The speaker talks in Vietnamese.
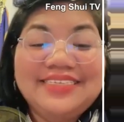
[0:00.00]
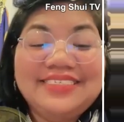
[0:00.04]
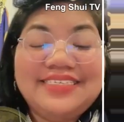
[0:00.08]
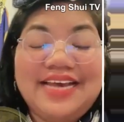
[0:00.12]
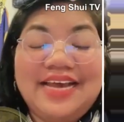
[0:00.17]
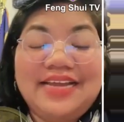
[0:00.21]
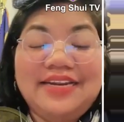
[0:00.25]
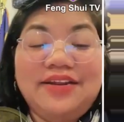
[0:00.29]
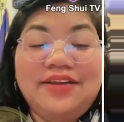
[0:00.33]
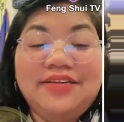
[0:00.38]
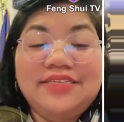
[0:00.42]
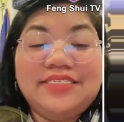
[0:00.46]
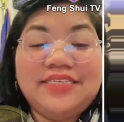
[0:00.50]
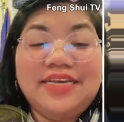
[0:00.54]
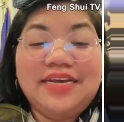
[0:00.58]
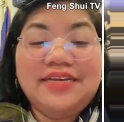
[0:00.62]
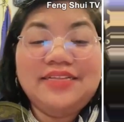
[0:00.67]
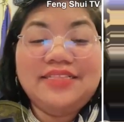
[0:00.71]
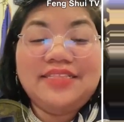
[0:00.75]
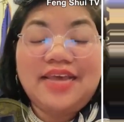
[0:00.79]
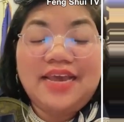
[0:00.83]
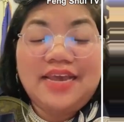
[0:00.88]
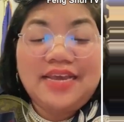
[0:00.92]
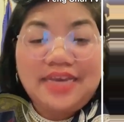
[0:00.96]
xa đây
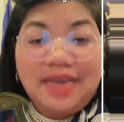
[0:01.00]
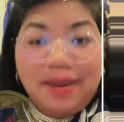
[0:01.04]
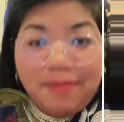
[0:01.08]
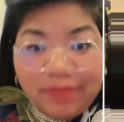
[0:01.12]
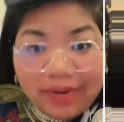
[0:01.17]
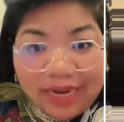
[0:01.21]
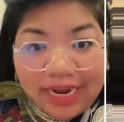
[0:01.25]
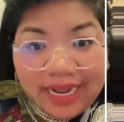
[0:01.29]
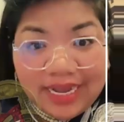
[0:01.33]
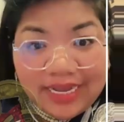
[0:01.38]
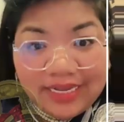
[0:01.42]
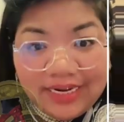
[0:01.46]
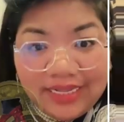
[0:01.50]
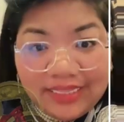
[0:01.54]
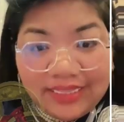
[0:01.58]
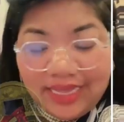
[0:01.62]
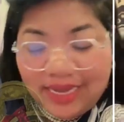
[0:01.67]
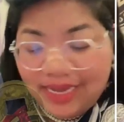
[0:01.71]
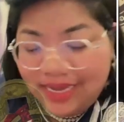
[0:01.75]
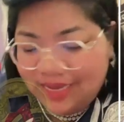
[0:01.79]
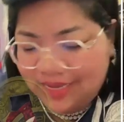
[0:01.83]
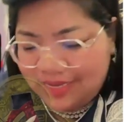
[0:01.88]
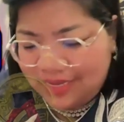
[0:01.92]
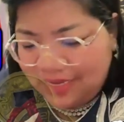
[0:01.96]
xa tay camera đi
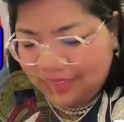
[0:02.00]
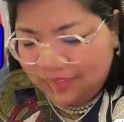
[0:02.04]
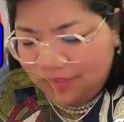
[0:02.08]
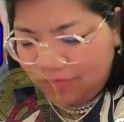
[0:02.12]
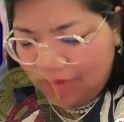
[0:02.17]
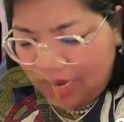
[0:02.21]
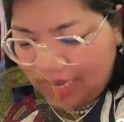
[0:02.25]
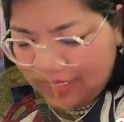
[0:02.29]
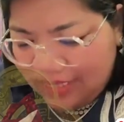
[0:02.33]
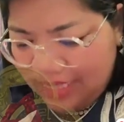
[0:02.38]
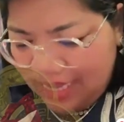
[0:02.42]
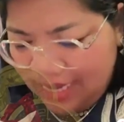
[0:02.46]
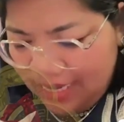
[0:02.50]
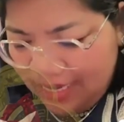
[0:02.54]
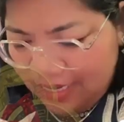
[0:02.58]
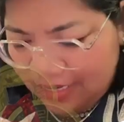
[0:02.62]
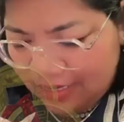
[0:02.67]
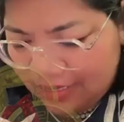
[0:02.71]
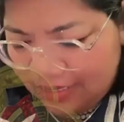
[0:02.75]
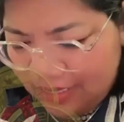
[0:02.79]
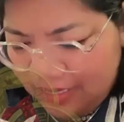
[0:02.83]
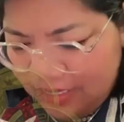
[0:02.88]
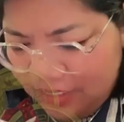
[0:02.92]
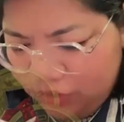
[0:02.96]
tê chạy dùng lạnh ta
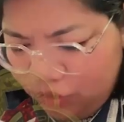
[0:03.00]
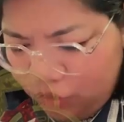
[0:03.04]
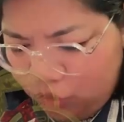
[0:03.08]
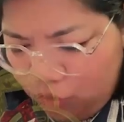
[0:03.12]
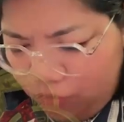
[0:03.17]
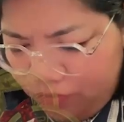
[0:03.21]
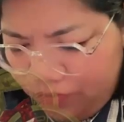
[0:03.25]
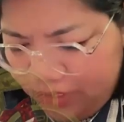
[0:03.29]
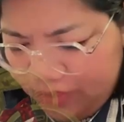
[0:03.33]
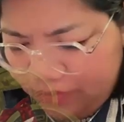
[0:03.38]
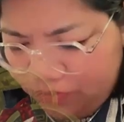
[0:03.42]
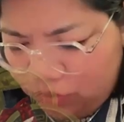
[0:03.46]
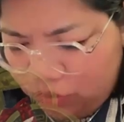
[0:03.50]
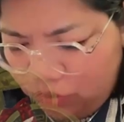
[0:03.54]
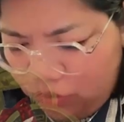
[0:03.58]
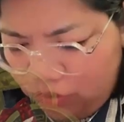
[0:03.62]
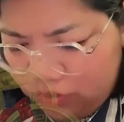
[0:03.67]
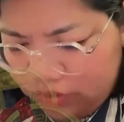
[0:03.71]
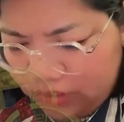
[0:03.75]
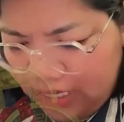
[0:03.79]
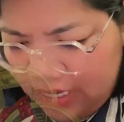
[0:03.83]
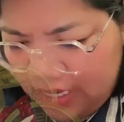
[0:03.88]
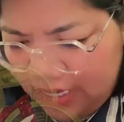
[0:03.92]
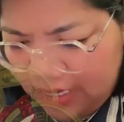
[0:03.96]
chung riêng xua
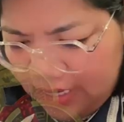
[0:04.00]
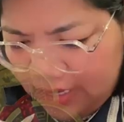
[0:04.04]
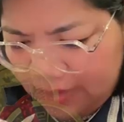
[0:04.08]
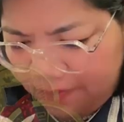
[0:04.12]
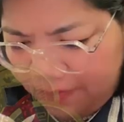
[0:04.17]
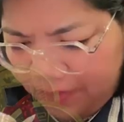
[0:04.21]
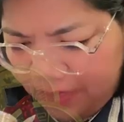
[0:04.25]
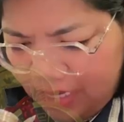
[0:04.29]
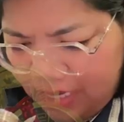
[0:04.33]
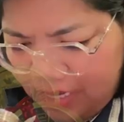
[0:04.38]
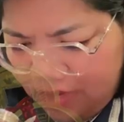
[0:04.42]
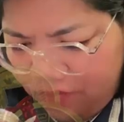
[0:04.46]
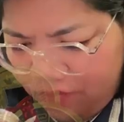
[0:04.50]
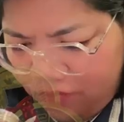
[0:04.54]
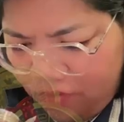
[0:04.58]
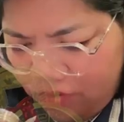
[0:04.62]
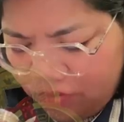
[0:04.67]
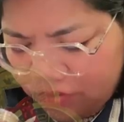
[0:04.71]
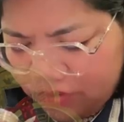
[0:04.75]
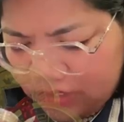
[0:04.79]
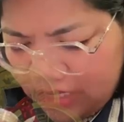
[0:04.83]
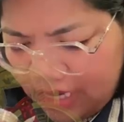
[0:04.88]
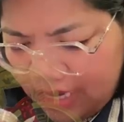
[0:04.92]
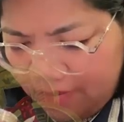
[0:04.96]
lô ta và đây
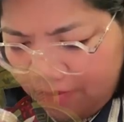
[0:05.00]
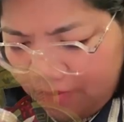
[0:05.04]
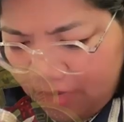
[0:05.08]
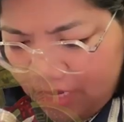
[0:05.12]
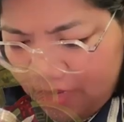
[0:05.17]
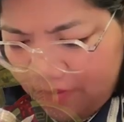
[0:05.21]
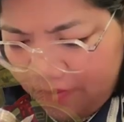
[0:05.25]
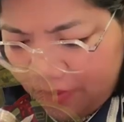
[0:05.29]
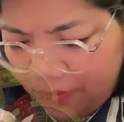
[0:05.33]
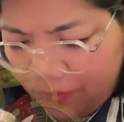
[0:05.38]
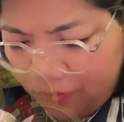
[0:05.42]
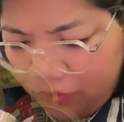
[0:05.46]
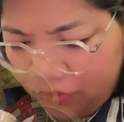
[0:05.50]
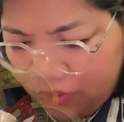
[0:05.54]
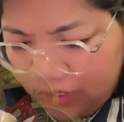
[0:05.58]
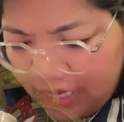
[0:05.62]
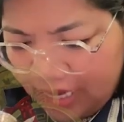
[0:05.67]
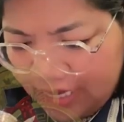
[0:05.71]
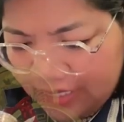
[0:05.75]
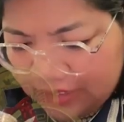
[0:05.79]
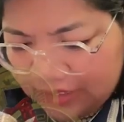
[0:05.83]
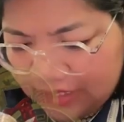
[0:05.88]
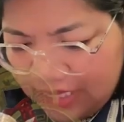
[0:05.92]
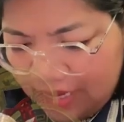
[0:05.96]
vọt sai bay và phun
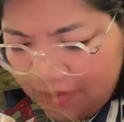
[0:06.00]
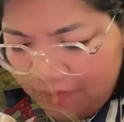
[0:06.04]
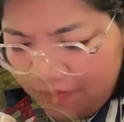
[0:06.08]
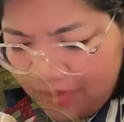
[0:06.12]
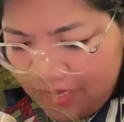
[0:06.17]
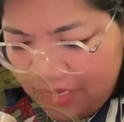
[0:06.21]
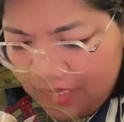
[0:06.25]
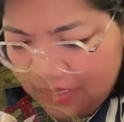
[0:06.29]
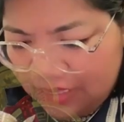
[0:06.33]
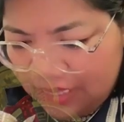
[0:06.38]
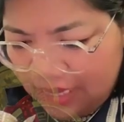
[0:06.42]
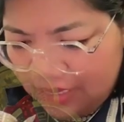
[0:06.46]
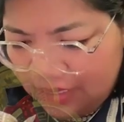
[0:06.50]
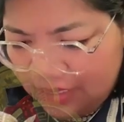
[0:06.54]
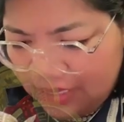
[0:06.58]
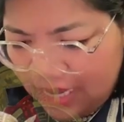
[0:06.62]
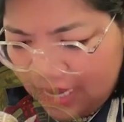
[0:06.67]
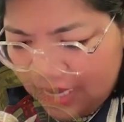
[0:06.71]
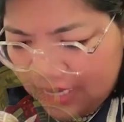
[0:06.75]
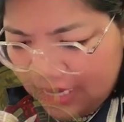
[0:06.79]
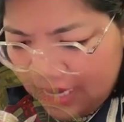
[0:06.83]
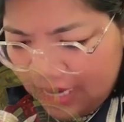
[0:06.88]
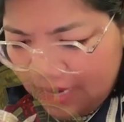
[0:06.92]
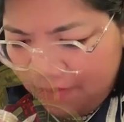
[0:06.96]
ca sai pi ta
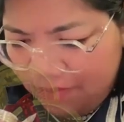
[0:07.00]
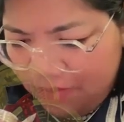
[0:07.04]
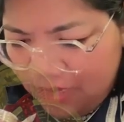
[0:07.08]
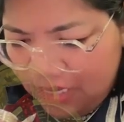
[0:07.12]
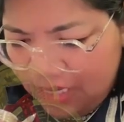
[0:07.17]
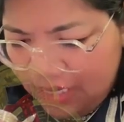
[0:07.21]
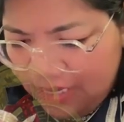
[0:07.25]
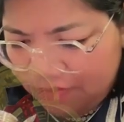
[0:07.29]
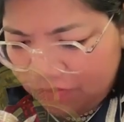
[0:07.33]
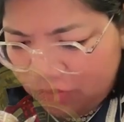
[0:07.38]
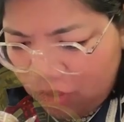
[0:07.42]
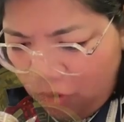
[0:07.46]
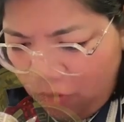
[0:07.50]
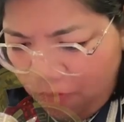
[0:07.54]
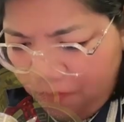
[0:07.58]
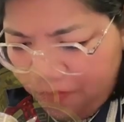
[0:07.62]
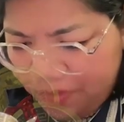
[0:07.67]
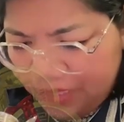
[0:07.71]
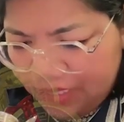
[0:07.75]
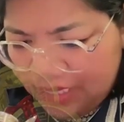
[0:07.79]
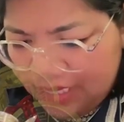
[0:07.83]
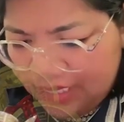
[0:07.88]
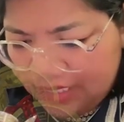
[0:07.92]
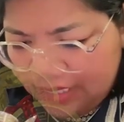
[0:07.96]
khai ná miên liệp
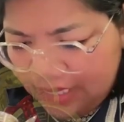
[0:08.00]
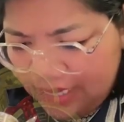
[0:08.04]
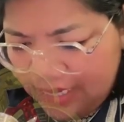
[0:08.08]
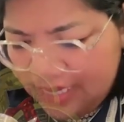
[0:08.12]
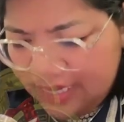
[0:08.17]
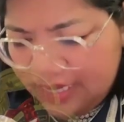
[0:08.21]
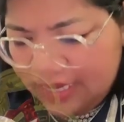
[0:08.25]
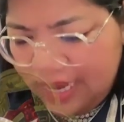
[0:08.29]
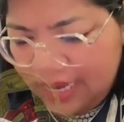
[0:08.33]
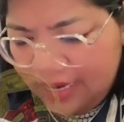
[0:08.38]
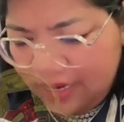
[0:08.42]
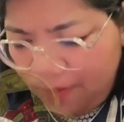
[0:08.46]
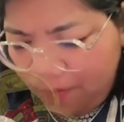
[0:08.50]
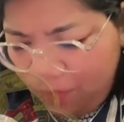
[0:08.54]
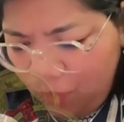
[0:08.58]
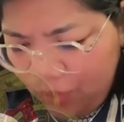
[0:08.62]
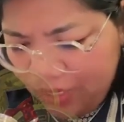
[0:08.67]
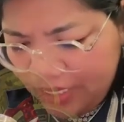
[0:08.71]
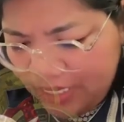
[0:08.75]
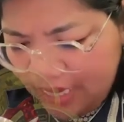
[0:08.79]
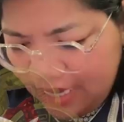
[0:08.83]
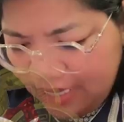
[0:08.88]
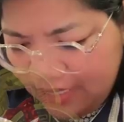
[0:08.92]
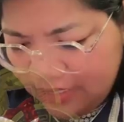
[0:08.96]
thông bị đầy thị khai đọc
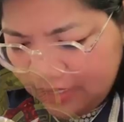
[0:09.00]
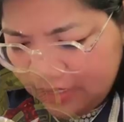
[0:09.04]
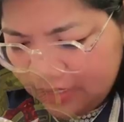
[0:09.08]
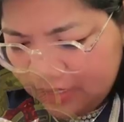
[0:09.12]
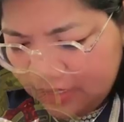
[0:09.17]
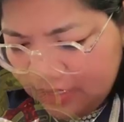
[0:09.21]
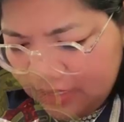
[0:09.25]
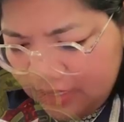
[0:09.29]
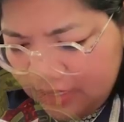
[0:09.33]
môi chạy